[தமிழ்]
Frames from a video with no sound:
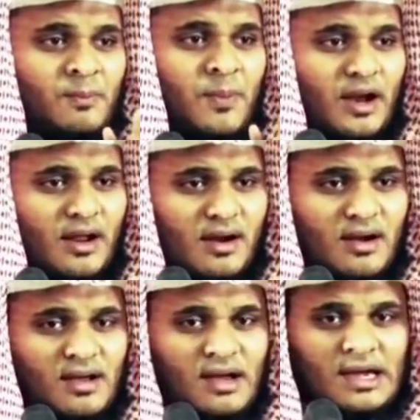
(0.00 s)
பலர்
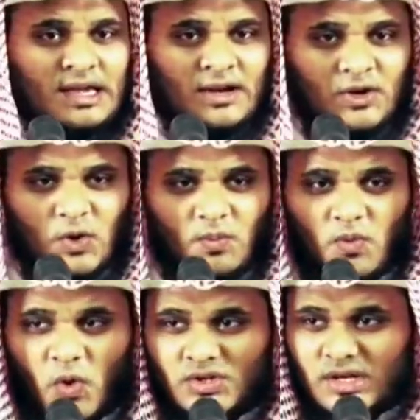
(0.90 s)
இன்னும்
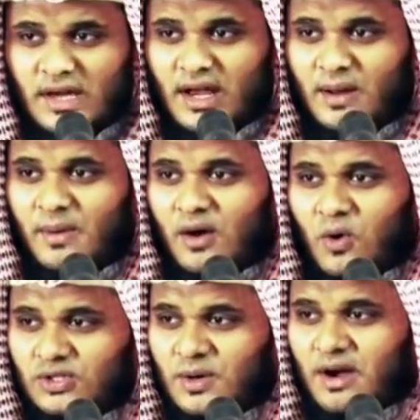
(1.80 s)
கொஞ்ச நேரமா
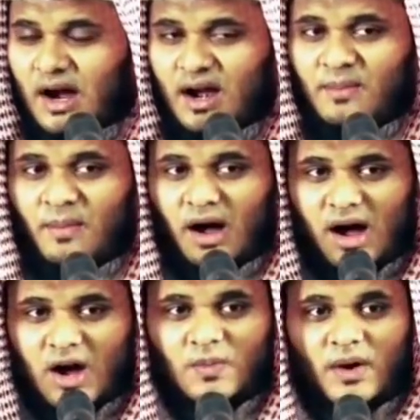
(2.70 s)
கொஞ்சம் காலம்
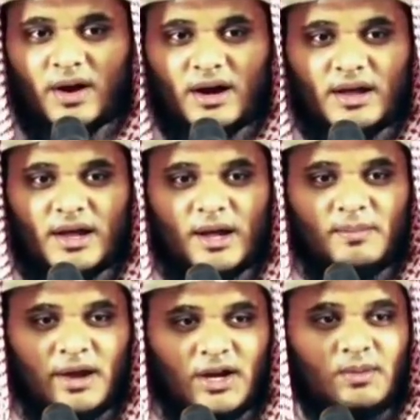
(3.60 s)
ஆகும் அவர்களுக்கு
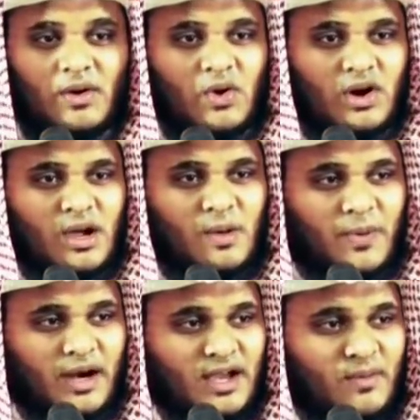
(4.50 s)
மீண்டும் அவர்களுடைய
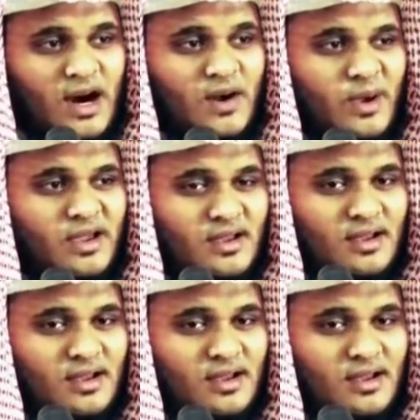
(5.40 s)
பழைய வாழ்வை